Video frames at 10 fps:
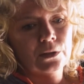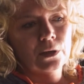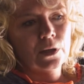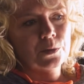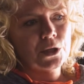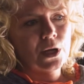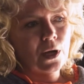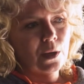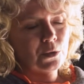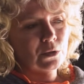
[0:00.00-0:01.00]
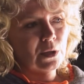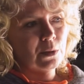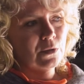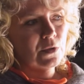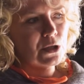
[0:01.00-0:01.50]
No a przyjechałam tutaj,
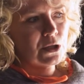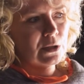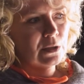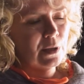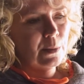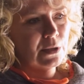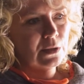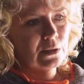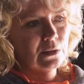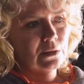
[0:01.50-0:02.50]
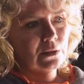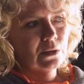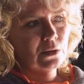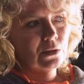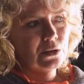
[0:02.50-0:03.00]
ponieważ temat y,
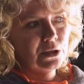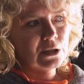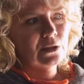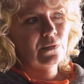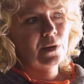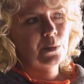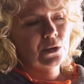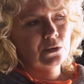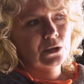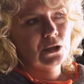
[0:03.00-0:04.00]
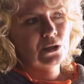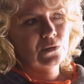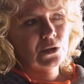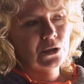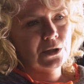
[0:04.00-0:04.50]
rolnictwa, produkcji
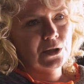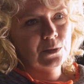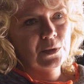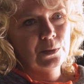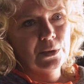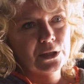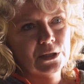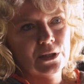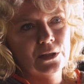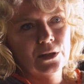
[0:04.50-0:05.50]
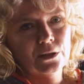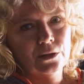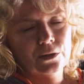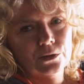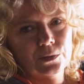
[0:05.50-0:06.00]
żywności jest mi bliski, nie
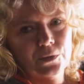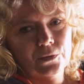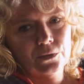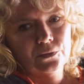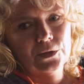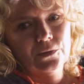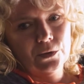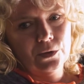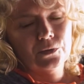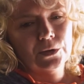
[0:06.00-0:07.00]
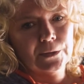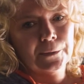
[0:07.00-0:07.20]
tylko z powodów zawodowych.